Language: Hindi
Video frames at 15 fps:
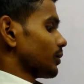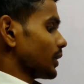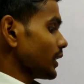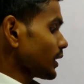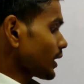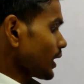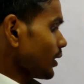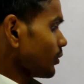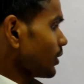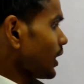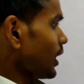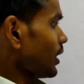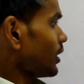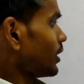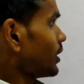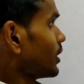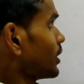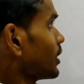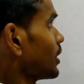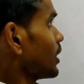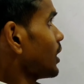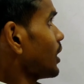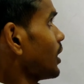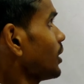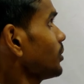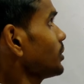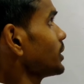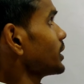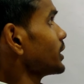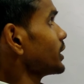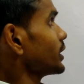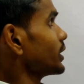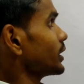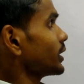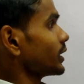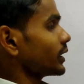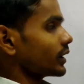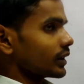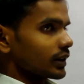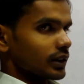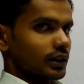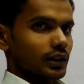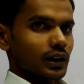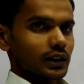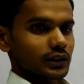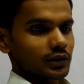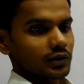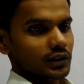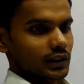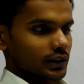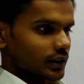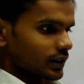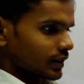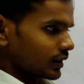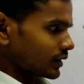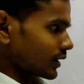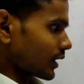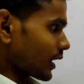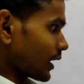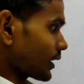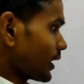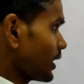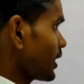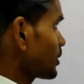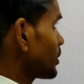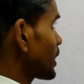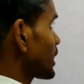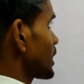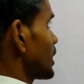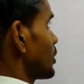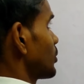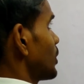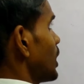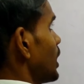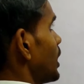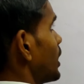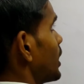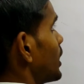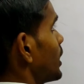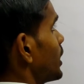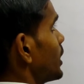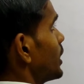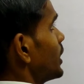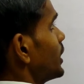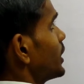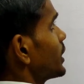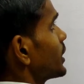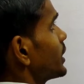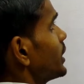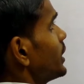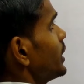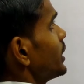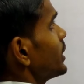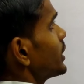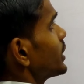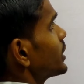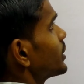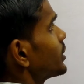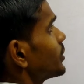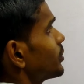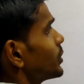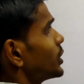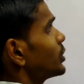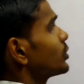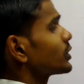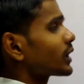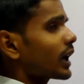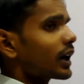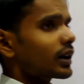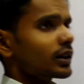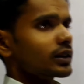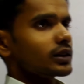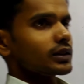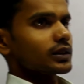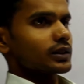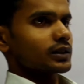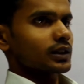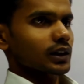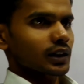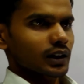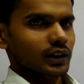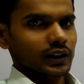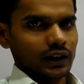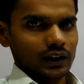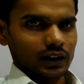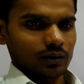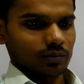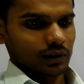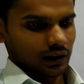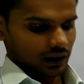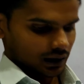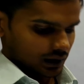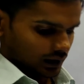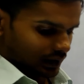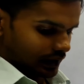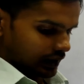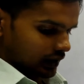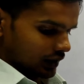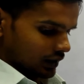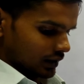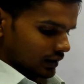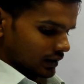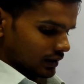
फिर क्या हुआ अब इनका जीवन जैसे जैसे चल रहा था एक बार क्या हुआ कि बिंदुसार जंगल जाने का प्लानिंग करते हैं